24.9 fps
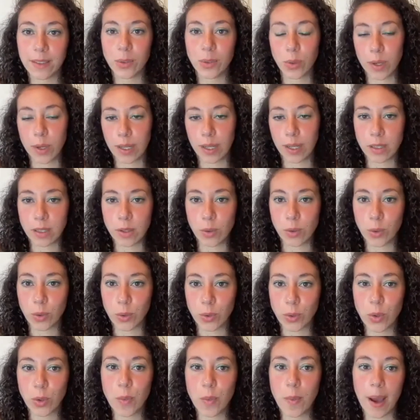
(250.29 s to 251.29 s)
sur les réseaux
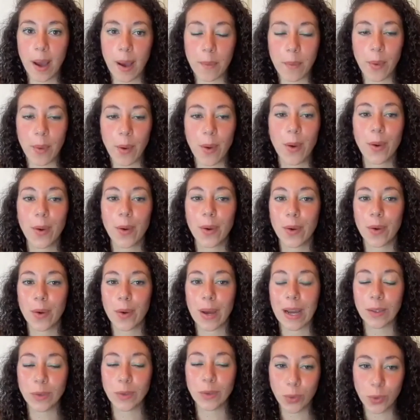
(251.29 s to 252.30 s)
sociaux par rapport euh,
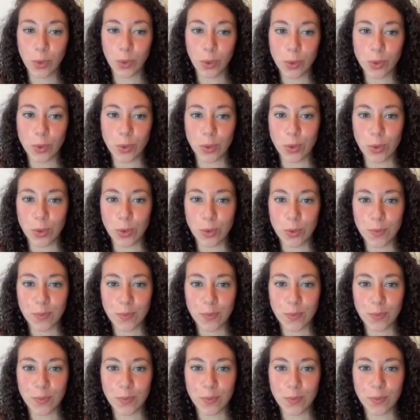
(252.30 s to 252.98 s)
à ton cursus